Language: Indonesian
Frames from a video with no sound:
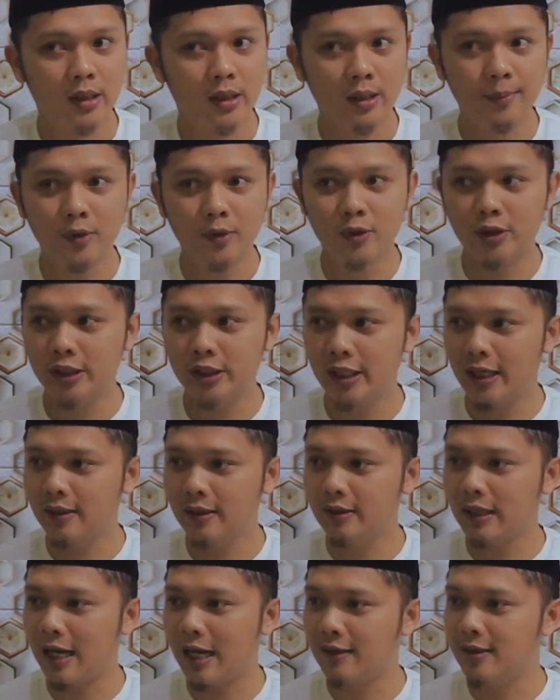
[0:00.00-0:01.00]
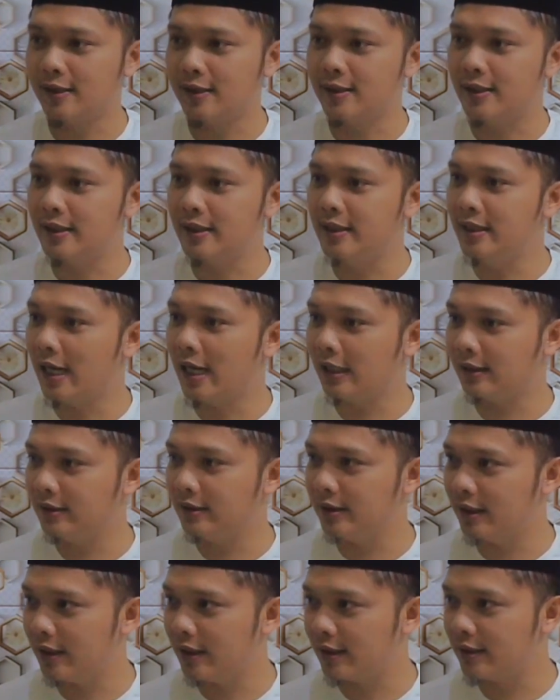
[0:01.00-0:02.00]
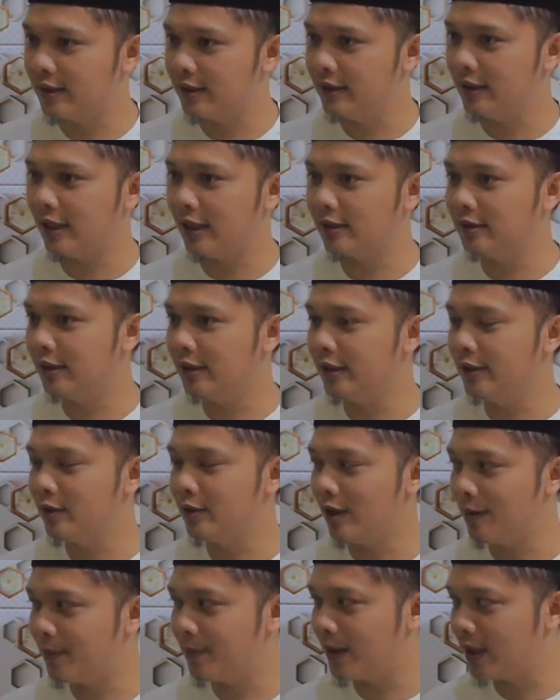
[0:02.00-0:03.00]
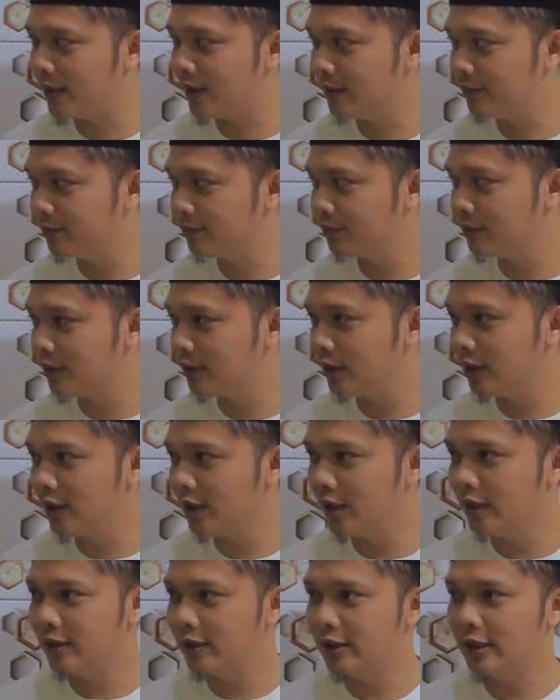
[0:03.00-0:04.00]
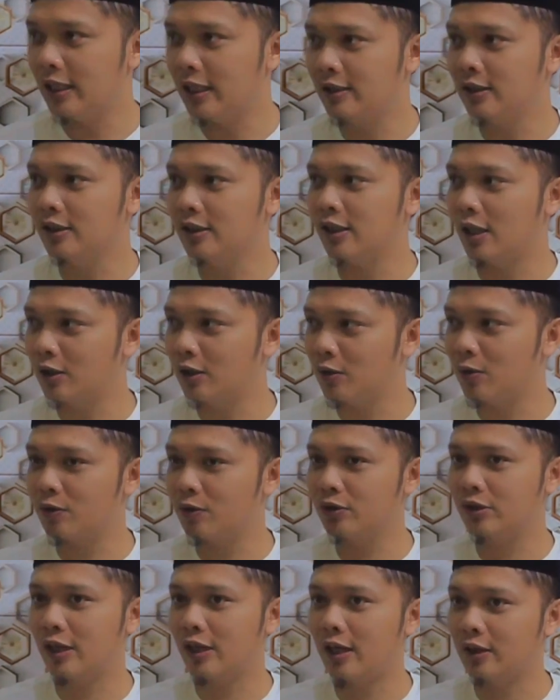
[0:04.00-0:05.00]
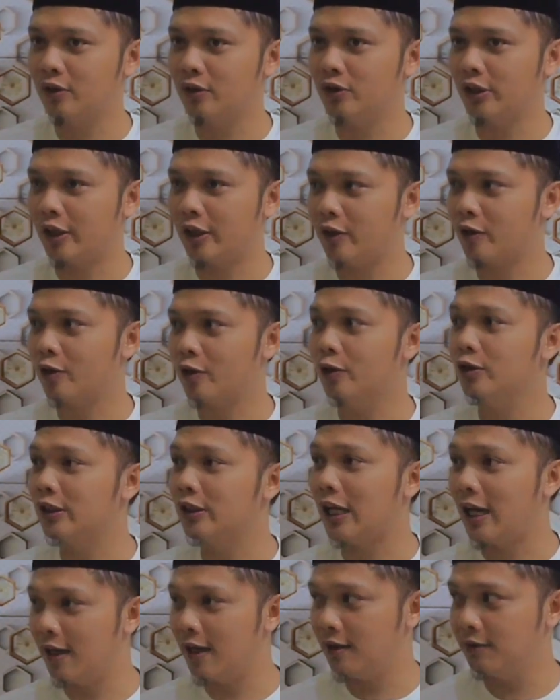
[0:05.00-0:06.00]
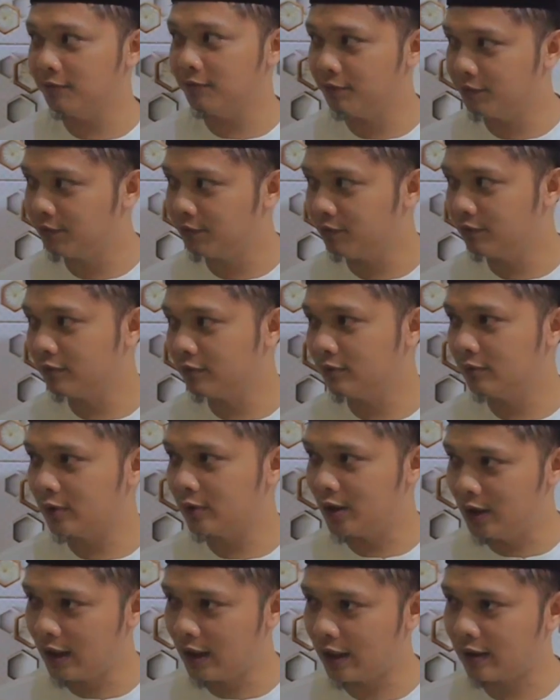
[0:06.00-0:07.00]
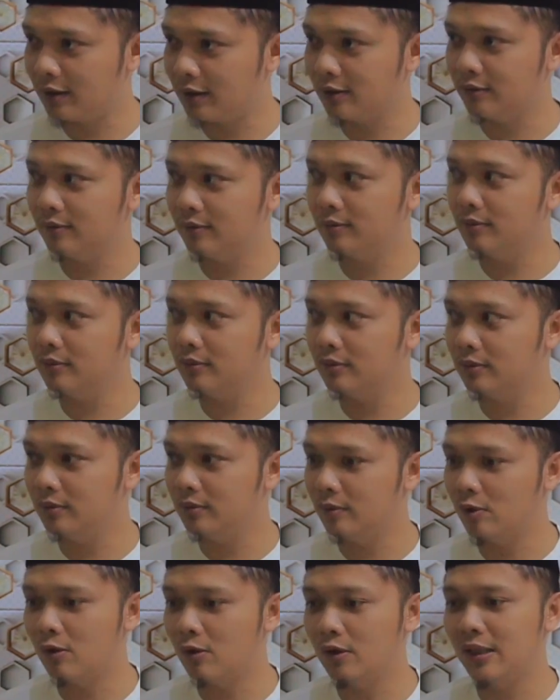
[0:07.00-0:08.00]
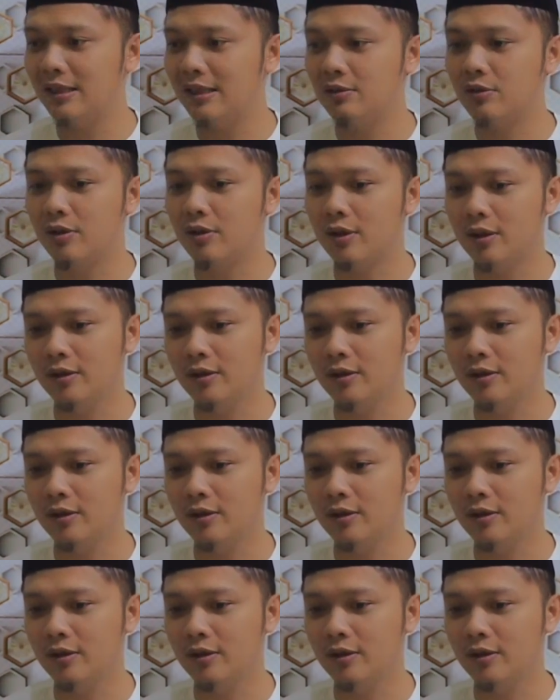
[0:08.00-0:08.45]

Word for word: kemudian ada diatnya. Diatnya itu apa? Diatnya satu seratus ekor onta. Diat. Wallah